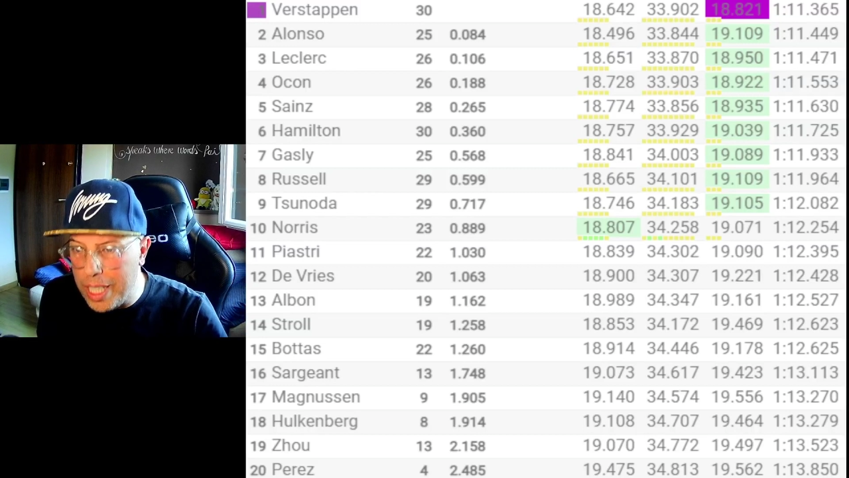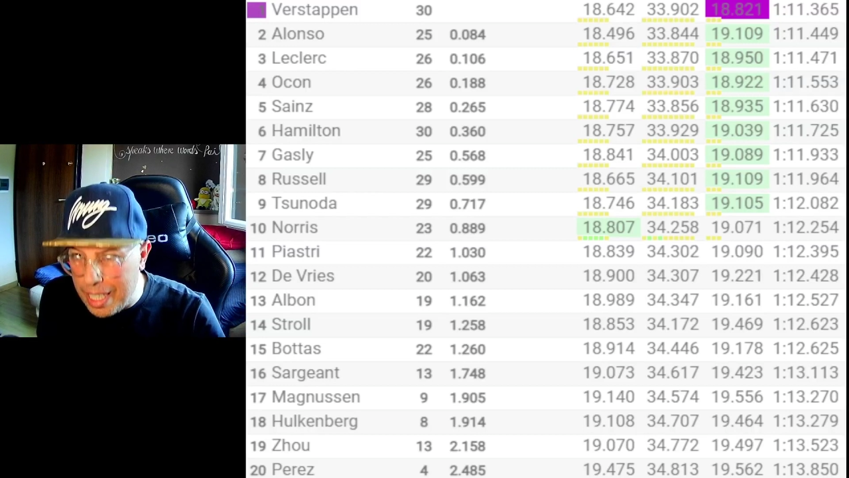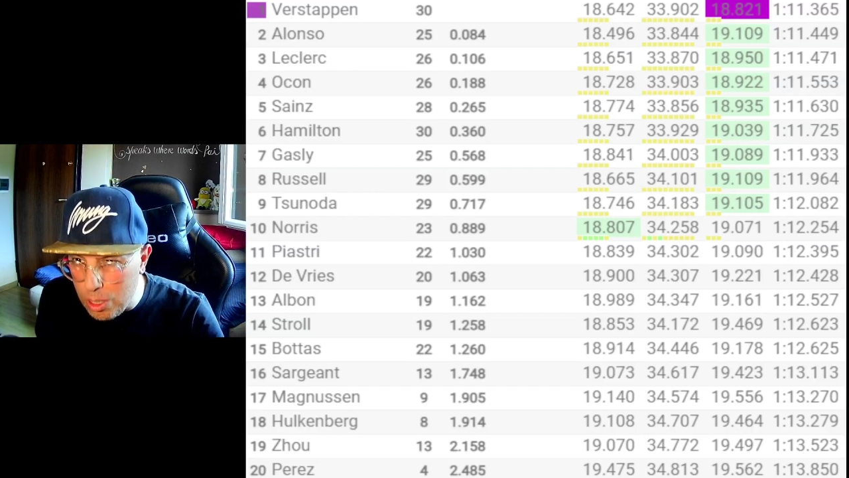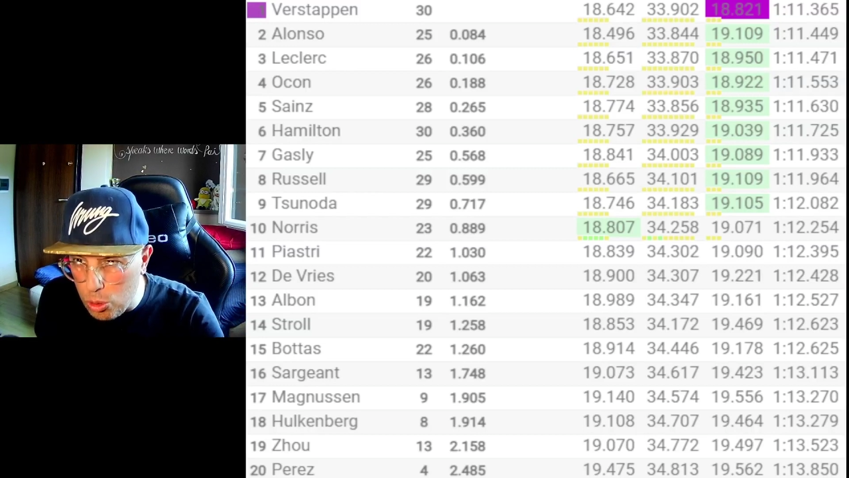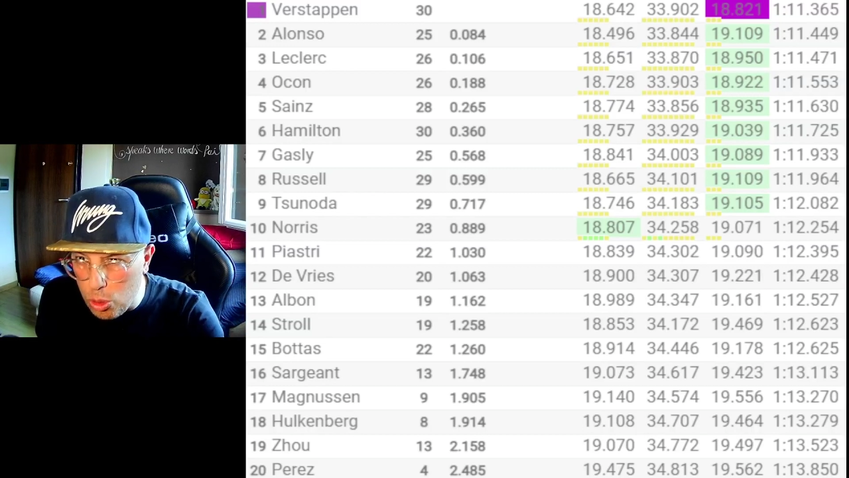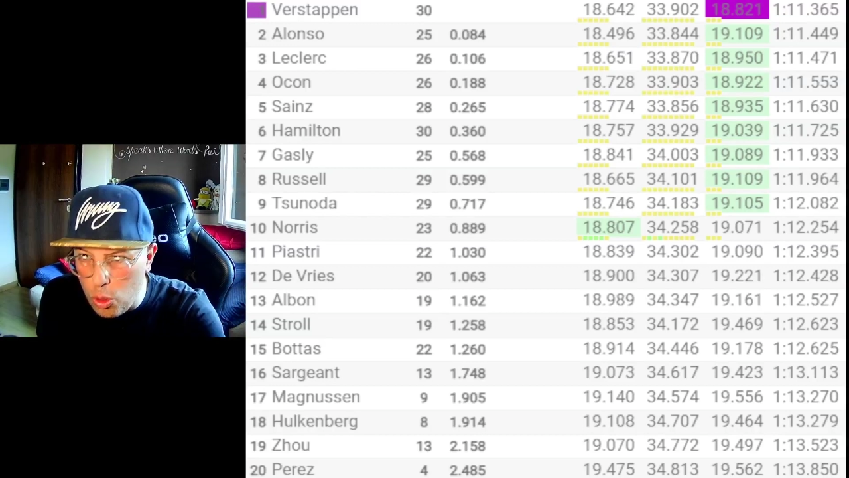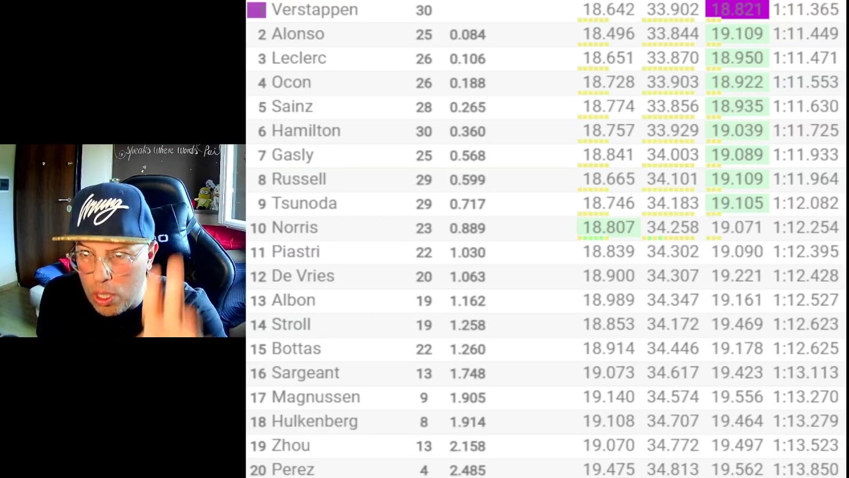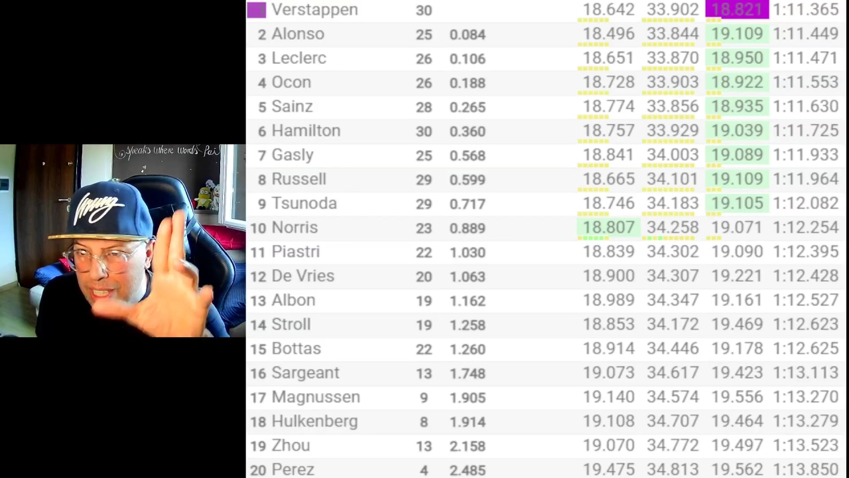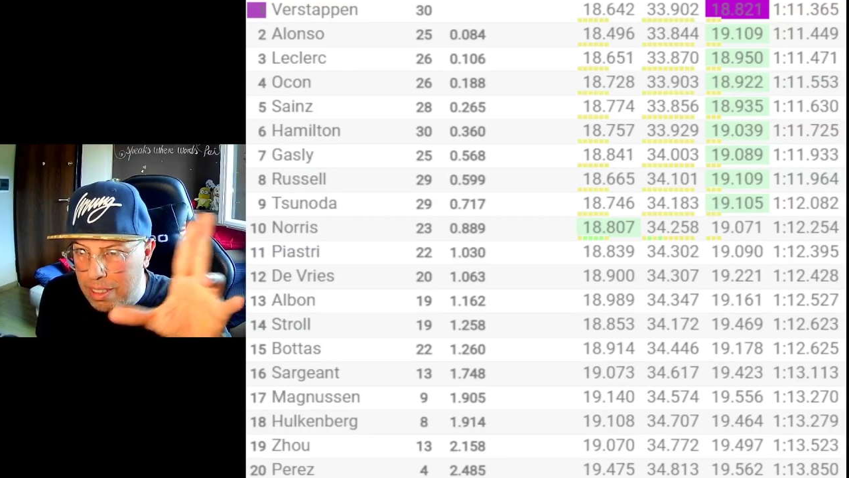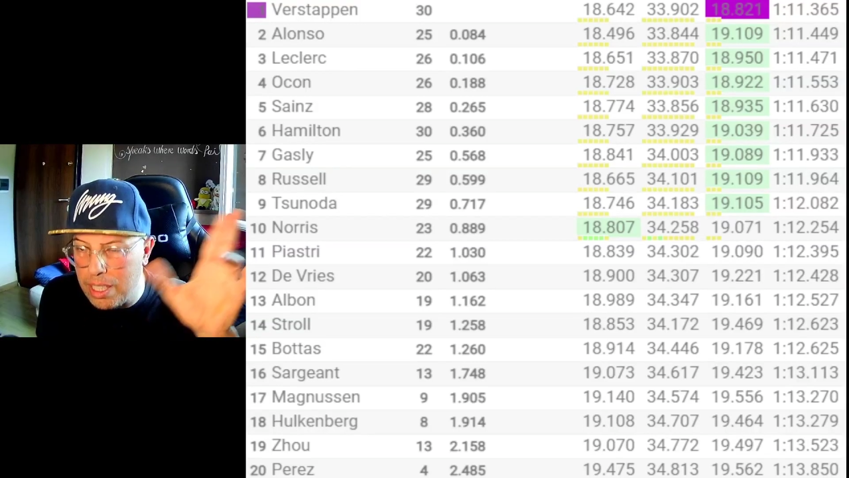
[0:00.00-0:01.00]
entro
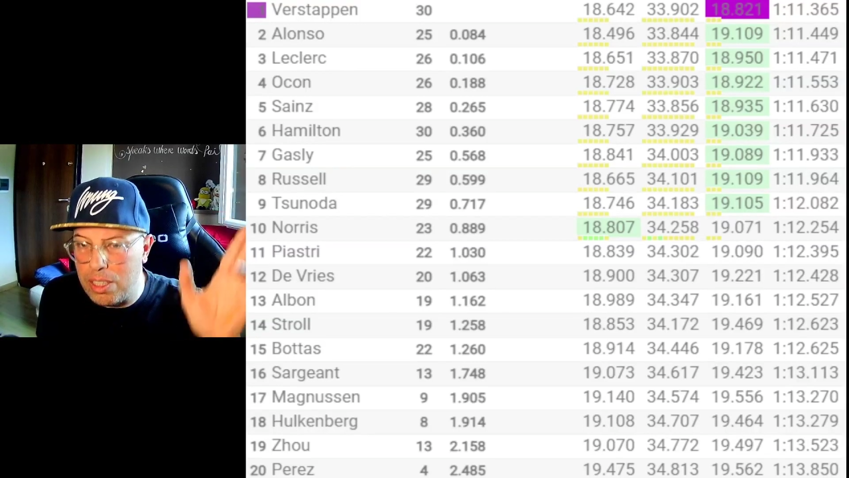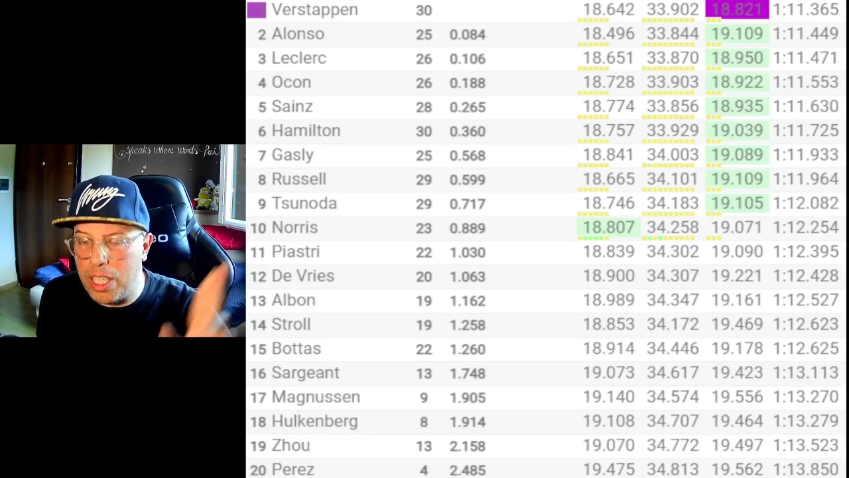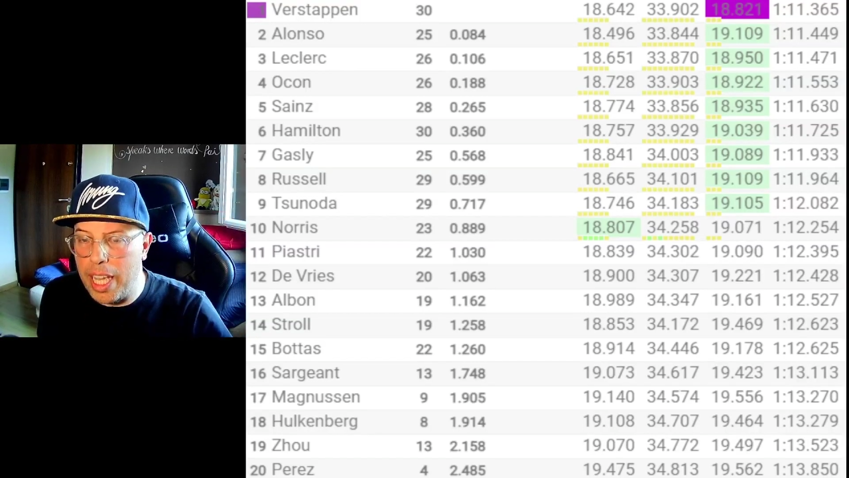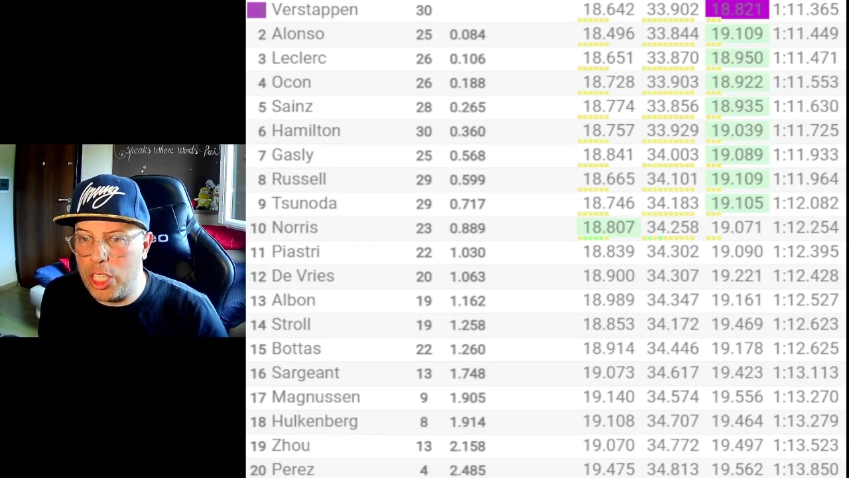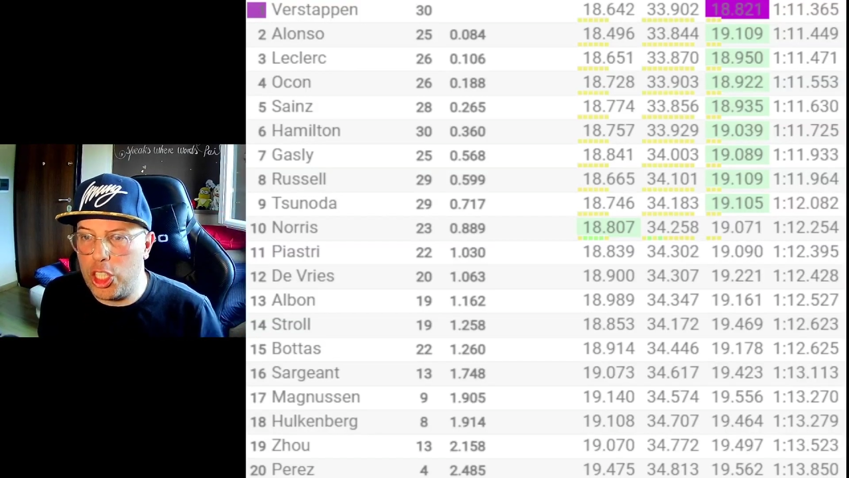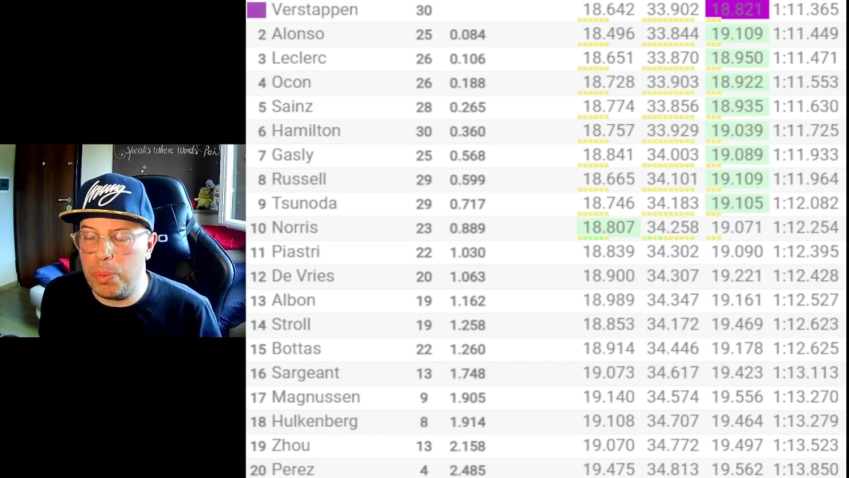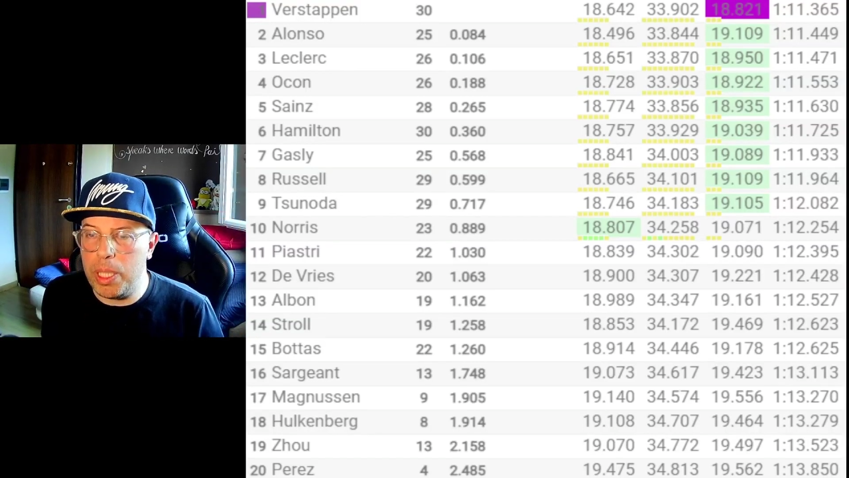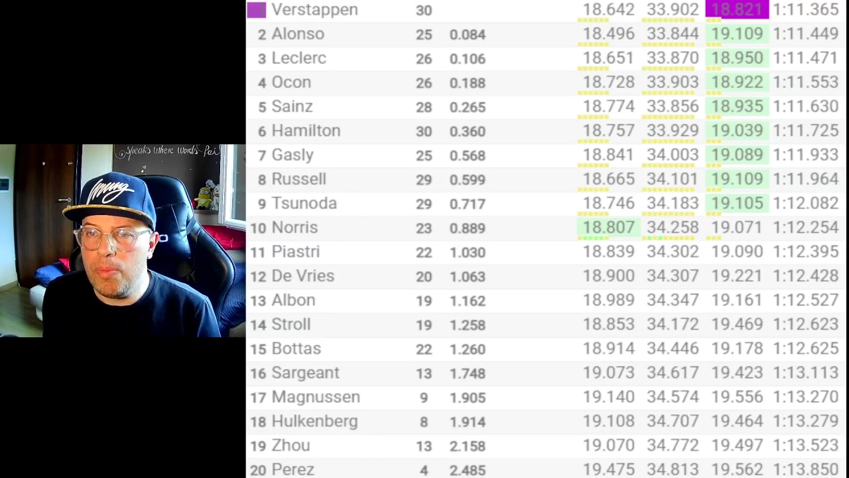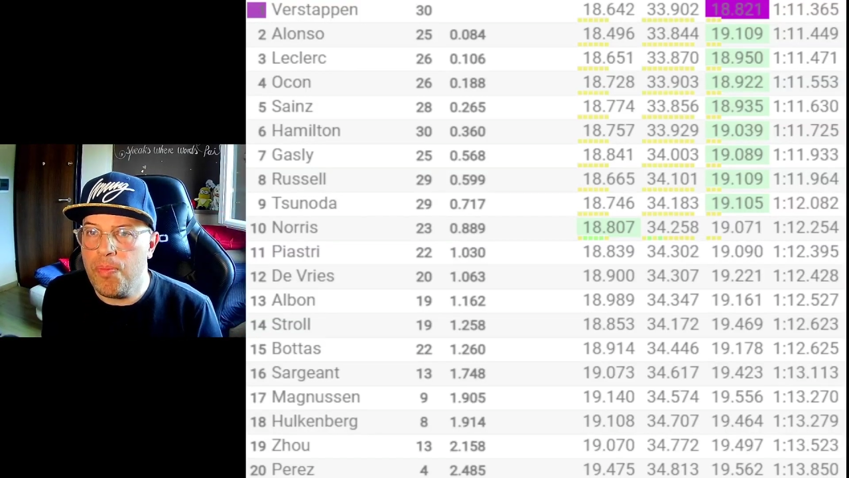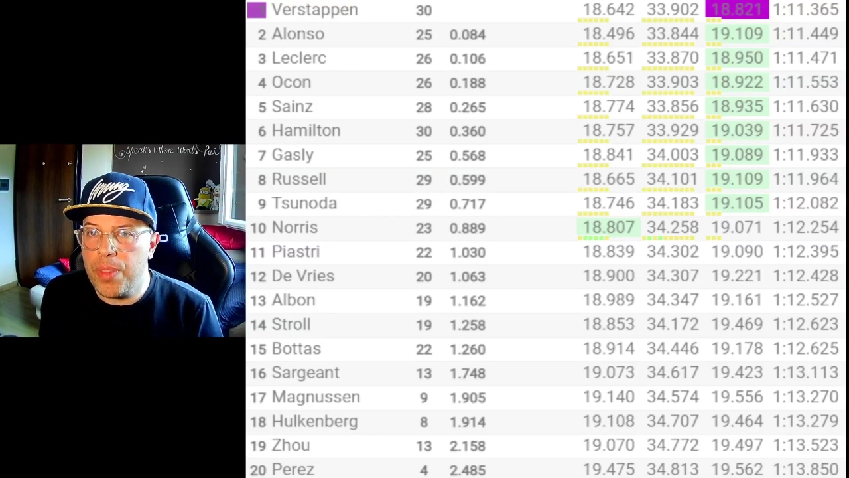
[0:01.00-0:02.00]
3 decimi